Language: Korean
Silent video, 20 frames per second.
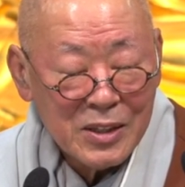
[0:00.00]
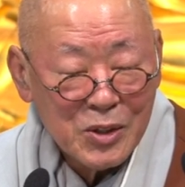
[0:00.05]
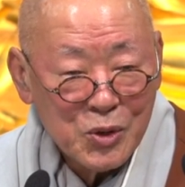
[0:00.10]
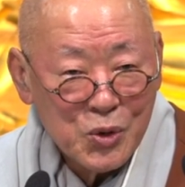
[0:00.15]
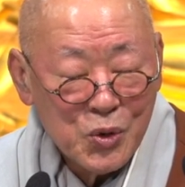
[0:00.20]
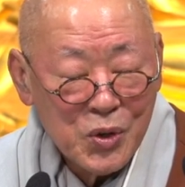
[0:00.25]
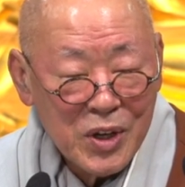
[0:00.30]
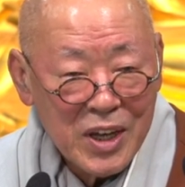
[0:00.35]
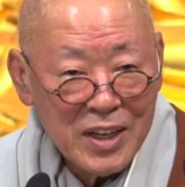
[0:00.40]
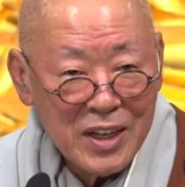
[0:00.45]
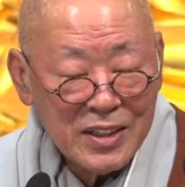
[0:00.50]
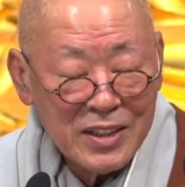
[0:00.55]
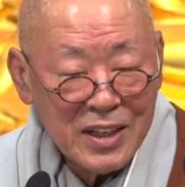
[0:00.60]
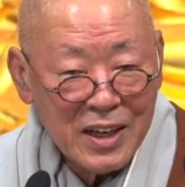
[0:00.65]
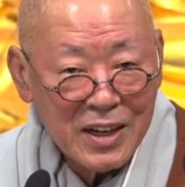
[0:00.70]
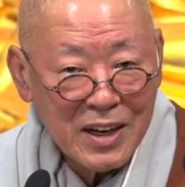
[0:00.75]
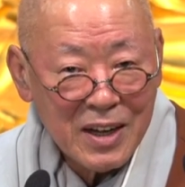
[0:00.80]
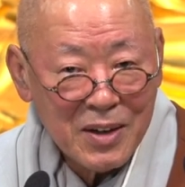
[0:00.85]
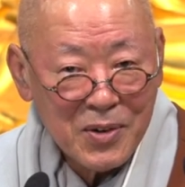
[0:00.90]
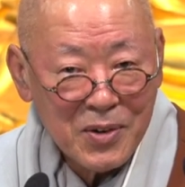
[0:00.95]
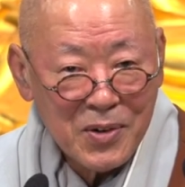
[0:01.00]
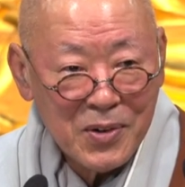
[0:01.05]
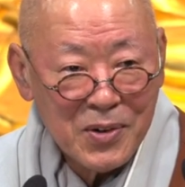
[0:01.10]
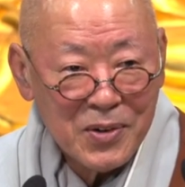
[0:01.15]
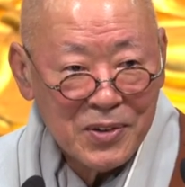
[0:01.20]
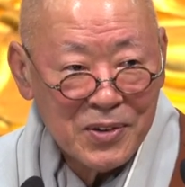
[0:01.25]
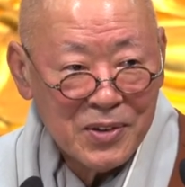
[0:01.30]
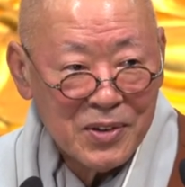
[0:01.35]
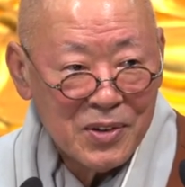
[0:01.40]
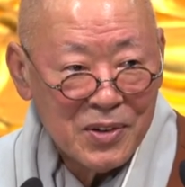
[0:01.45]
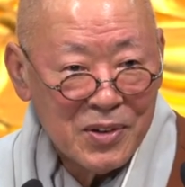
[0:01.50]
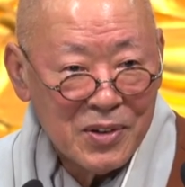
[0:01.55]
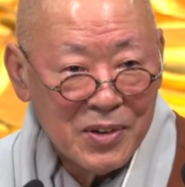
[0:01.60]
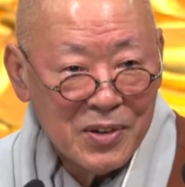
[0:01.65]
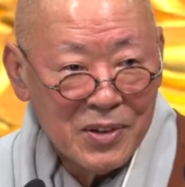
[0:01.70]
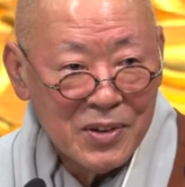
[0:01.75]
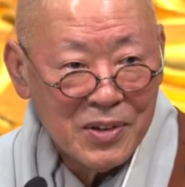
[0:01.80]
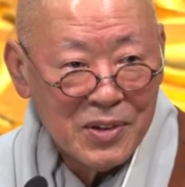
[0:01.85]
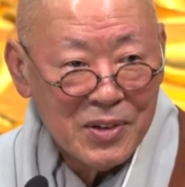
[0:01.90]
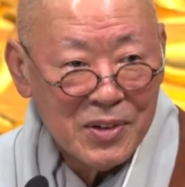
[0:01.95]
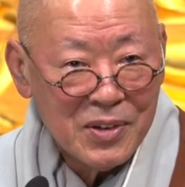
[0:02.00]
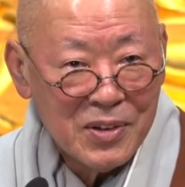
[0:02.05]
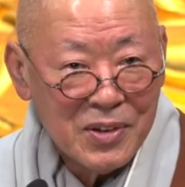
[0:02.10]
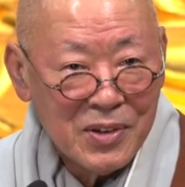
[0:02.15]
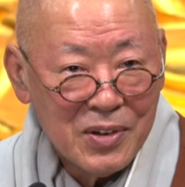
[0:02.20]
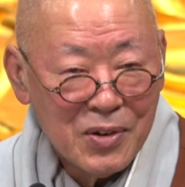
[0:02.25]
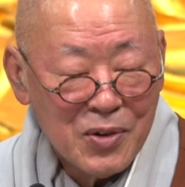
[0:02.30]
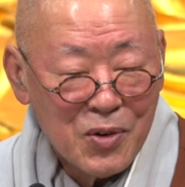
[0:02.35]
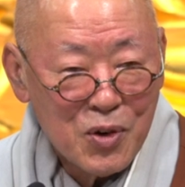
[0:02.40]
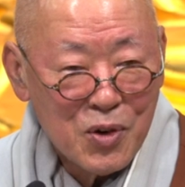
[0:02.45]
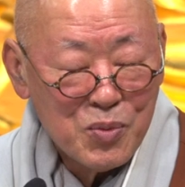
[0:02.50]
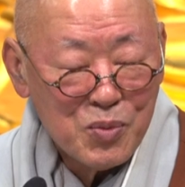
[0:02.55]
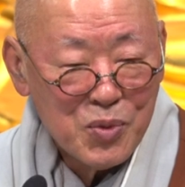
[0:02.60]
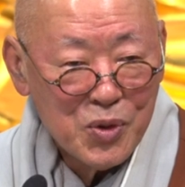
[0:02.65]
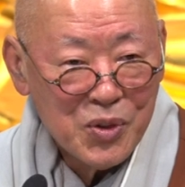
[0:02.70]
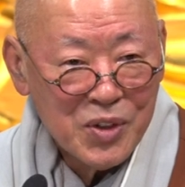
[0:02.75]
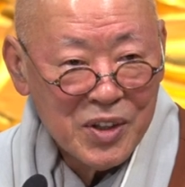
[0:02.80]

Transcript: 수행잘하고 공부